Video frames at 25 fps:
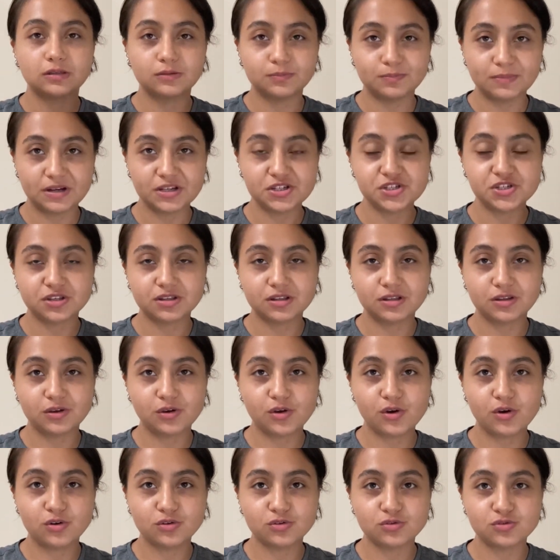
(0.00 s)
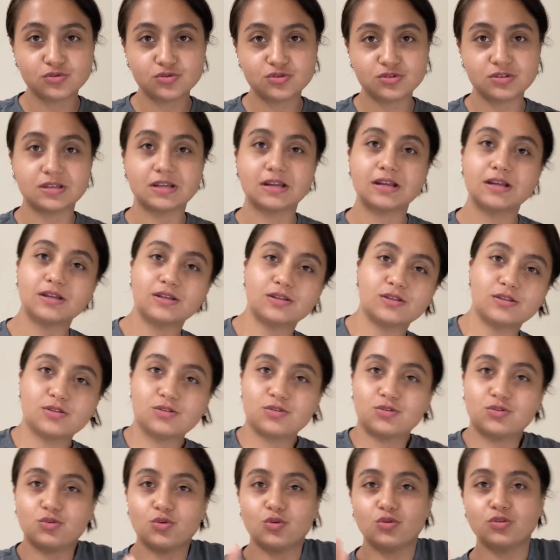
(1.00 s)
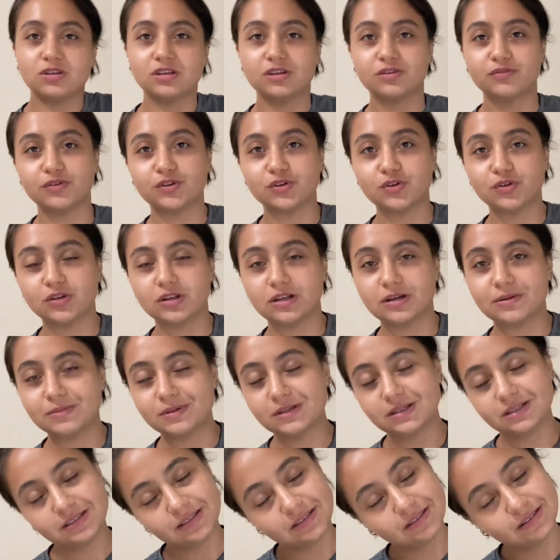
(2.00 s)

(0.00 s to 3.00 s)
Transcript: başlıkta da gördüğünüz üzere tontik videolarımı